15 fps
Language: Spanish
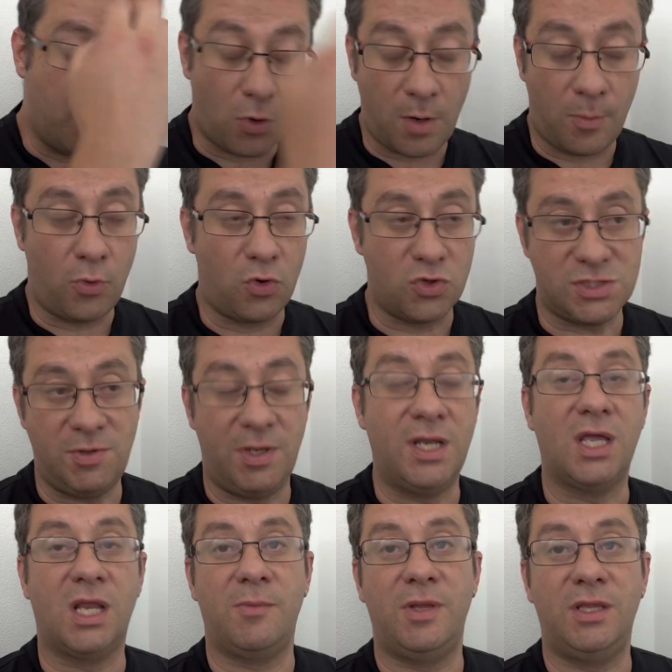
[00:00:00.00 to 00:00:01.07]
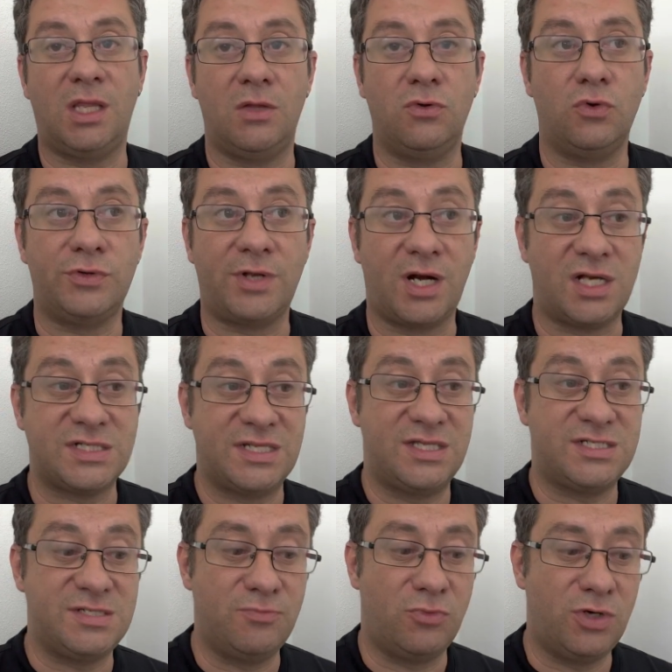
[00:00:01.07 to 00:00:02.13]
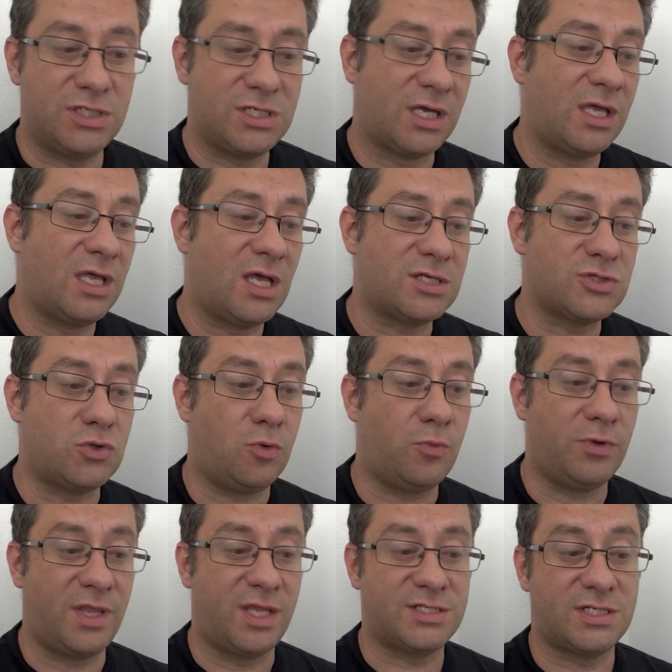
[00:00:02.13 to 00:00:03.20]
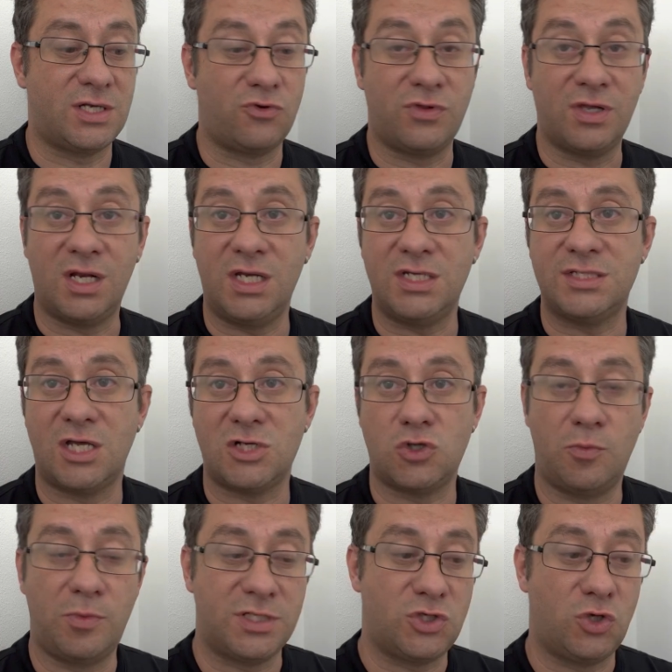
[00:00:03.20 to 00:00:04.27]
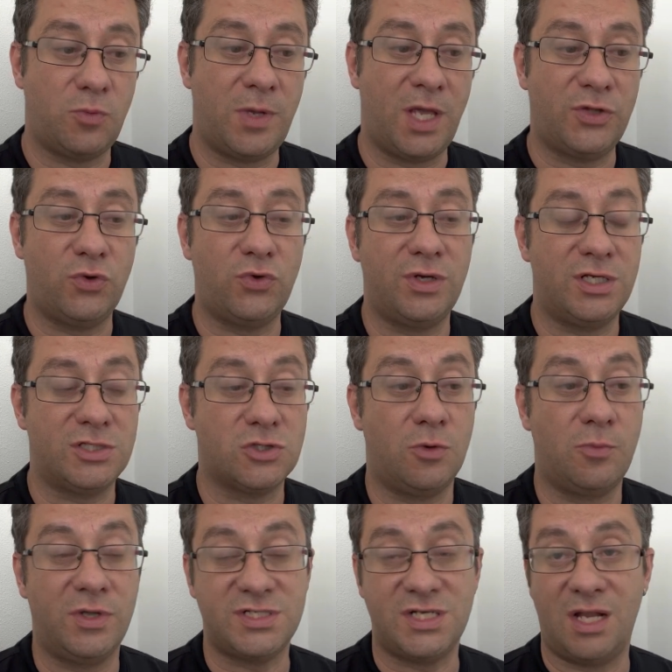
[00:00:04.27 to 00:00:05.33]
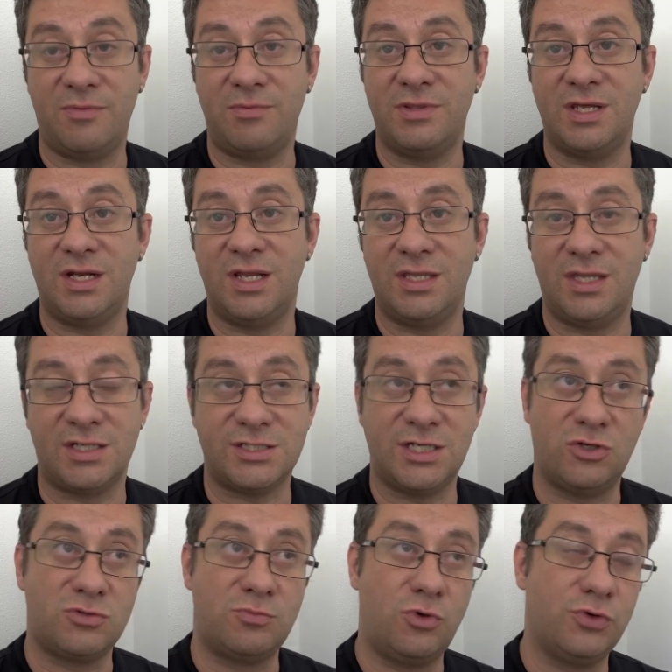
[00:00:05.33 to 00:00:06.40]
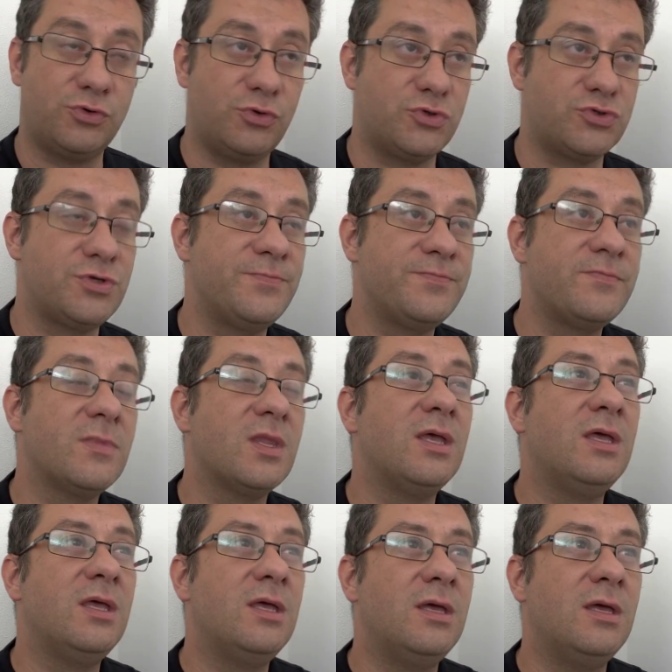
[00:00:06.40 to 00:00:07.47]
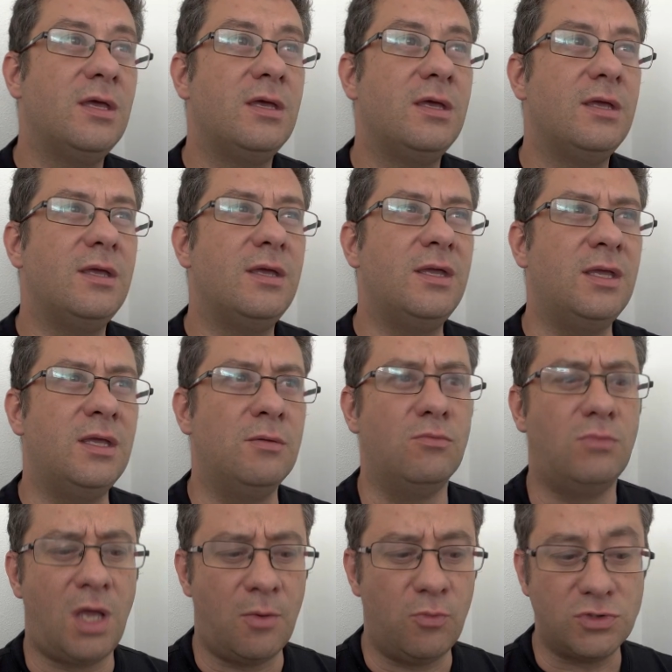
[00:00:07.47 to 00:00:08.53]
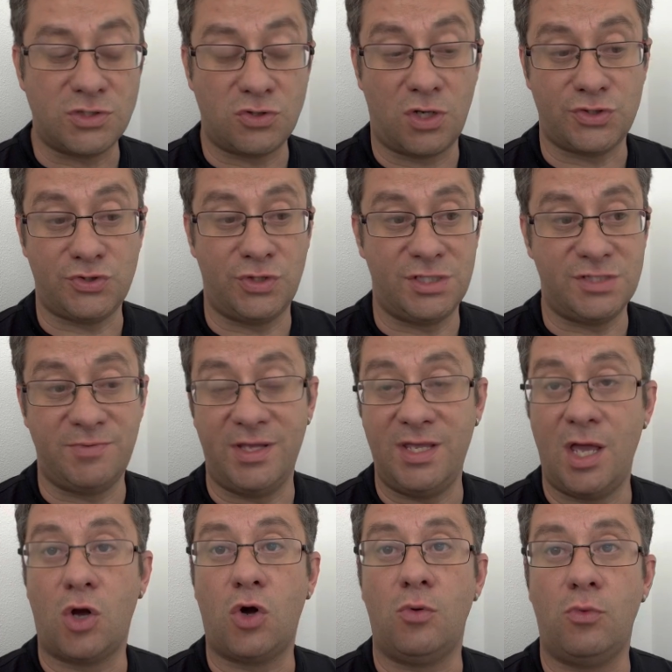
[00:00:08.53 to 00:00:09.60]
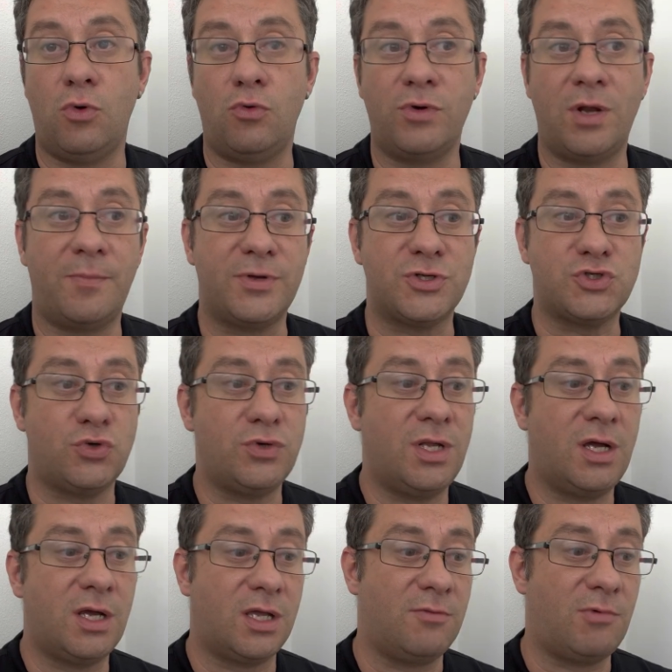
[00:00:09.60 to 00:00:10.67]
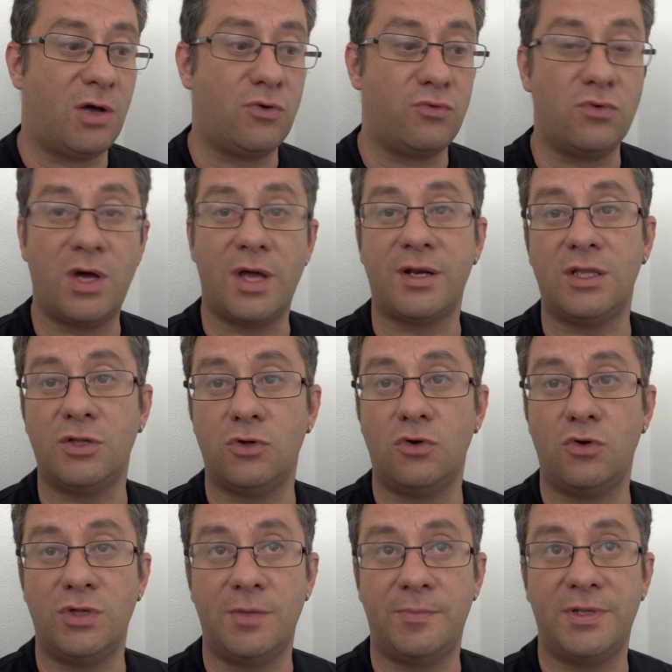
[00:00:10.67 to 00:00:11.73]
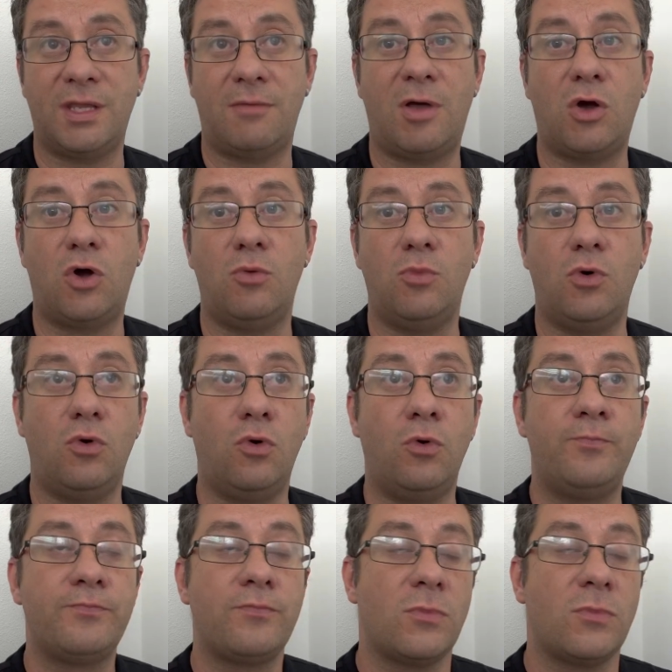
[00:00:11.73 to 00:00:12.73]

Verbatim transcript: poco a poco se van incrementando otra clase de simbologías, como podían ser los ciclistas, como podían ser los peatones, como podían ser las bicicletas y los motos. Y en muchas ocasiones veía como una persona que va con un carrito lo interpretaba como